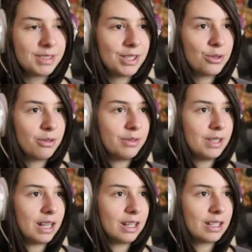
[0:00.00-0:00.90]
e
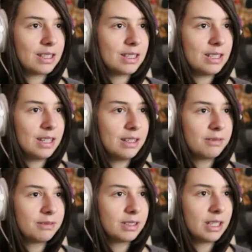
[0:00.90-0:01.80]
Sofia, ragazzi, eh?
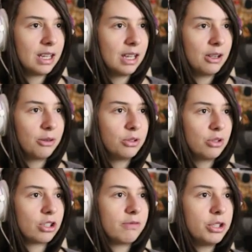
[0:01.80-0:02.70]
Oddio,
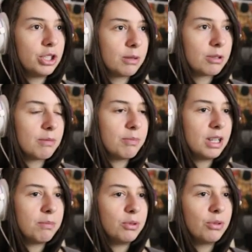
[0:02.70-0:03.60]
ci avviciniamo sempre
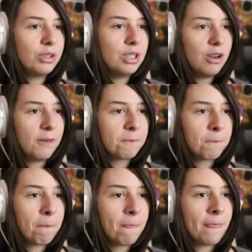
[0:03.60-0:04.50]
di più, oddio.
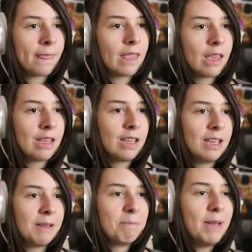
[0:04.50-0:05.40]

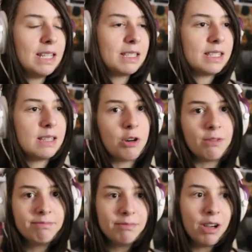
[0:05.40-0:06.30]

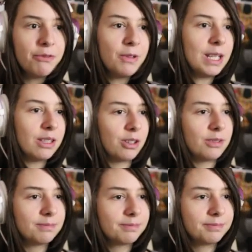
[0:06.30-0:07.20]
Benissimo, ho
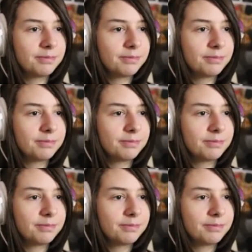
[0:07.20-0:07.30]
finito.